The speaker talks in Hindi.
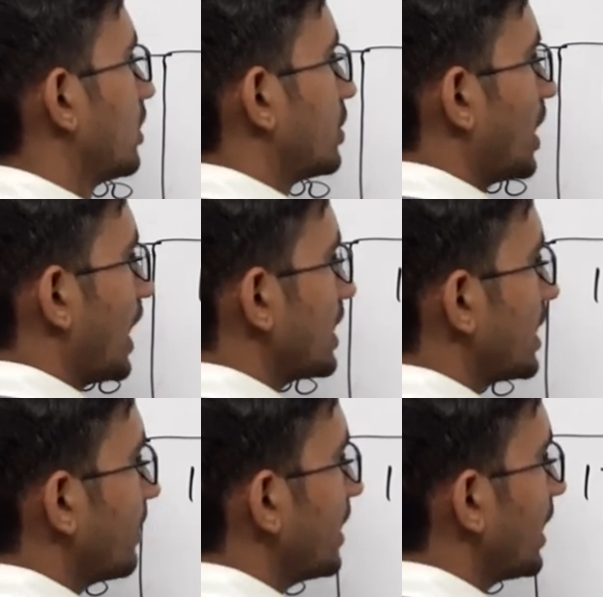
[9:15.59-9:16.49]
जहाँ
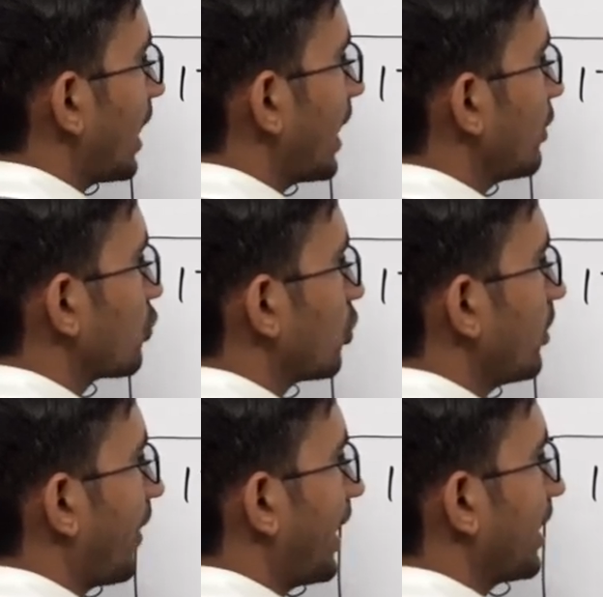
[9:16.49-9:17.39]
से हमें निकालना है उसको भी
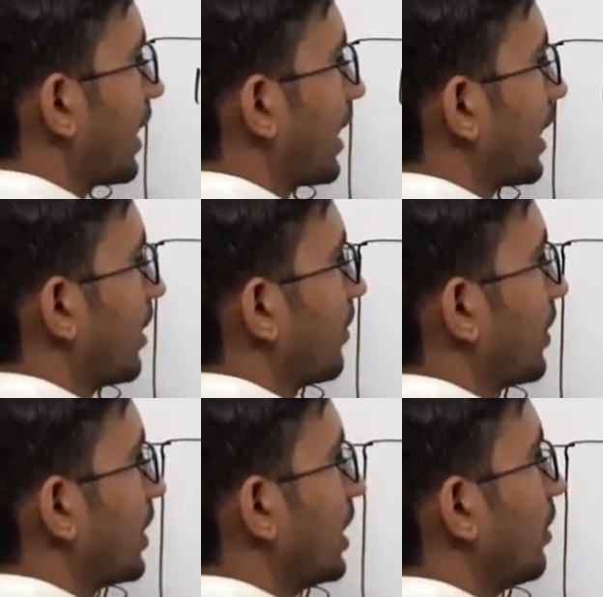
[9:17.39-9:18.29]
फाइंड करेंगे हम
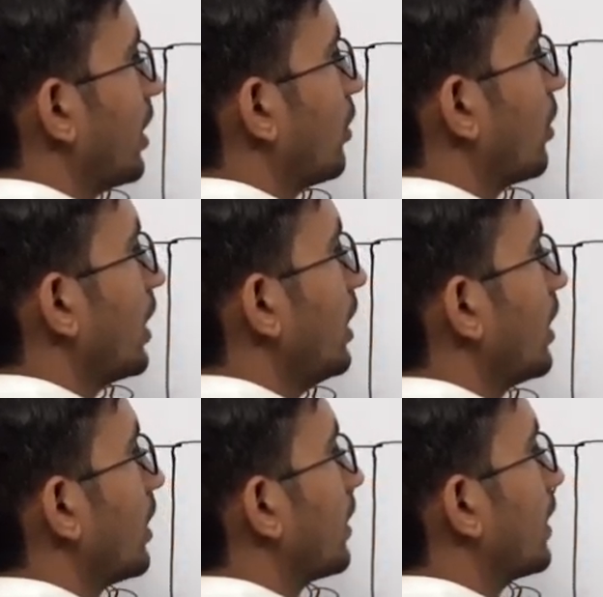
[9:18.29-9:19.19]
ये वन हो गई
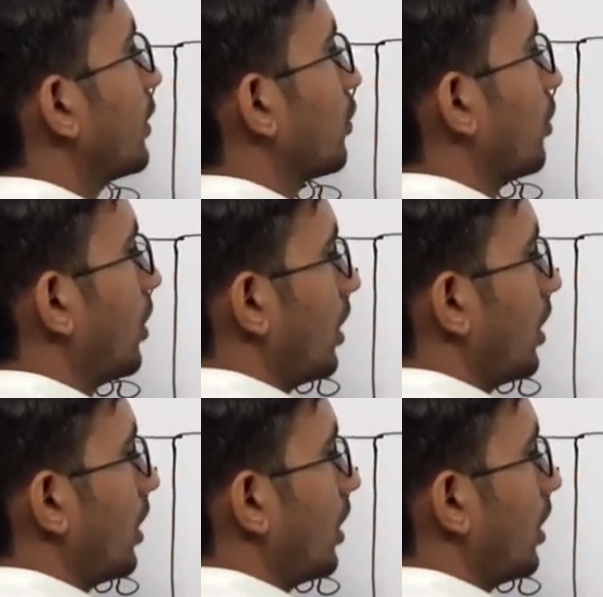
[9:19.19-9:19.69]
ये टू